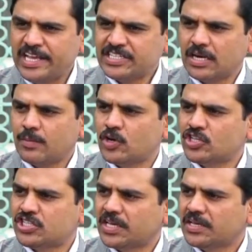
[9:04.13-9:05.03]
లేచినప్పటి
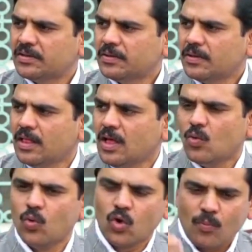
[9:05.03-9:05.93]
నుంచి
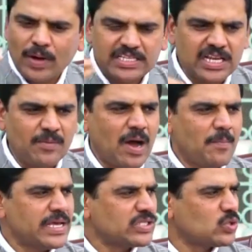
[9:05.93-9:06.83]
ఉక్కు పరిశ్రమ
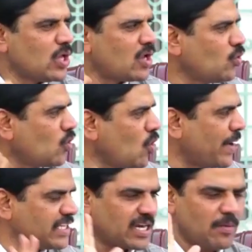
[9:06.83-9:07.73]
అమ్మేస్తున్నారు ఉక్కు
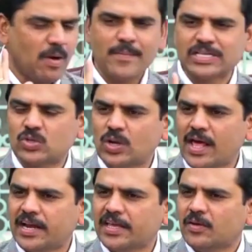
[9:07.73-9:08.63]
పరిశ్రమ
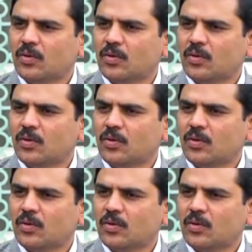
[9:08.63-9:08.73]
అమ్మేస్తున్నారని